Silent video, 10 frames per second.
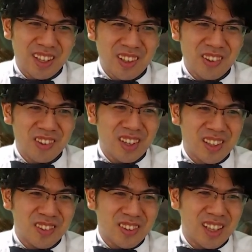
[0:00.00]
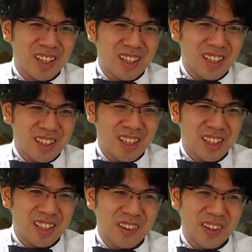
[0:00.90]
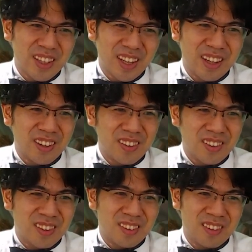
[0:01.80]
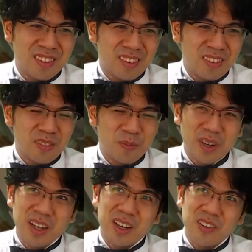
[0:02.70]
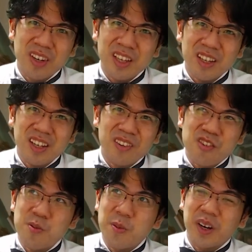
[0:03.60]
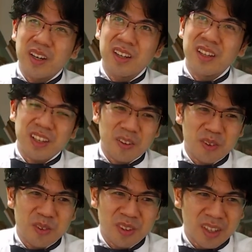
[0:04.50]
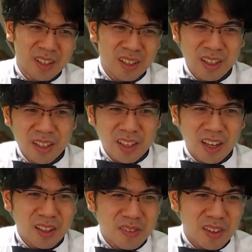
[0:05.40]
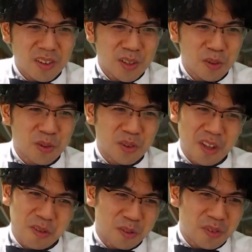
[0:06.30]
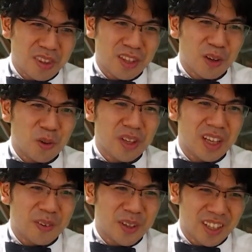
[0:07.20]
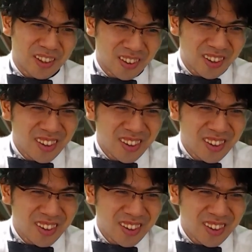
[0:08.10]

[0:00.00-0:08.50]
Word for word: 享楽はただではない。お金かかる趣味ばっかな気がするな。で、犯罪は一つの芸術。絶対こんなに選ばないだろ。